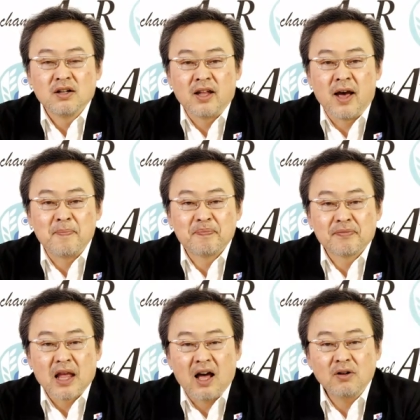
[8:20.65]
で
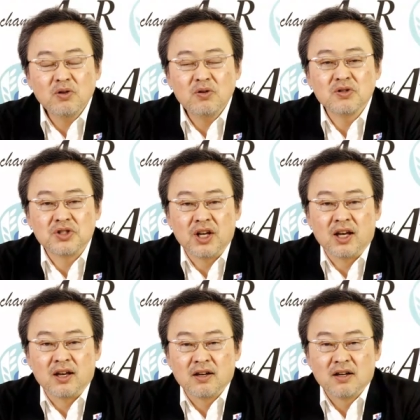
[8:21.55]
あの当
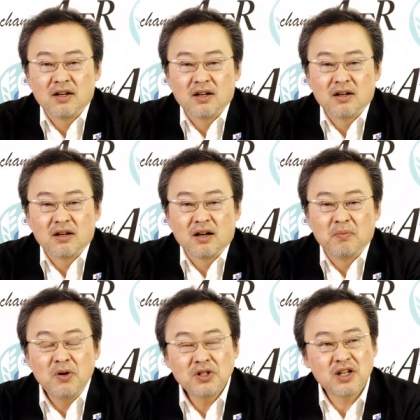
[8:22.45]
時
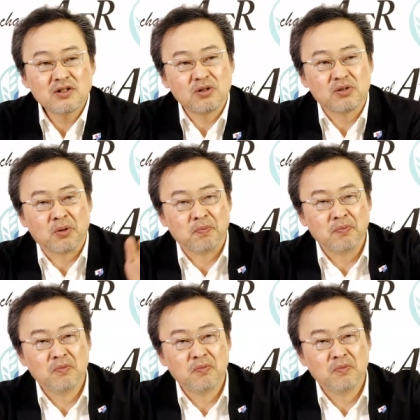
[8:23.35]
もしかすると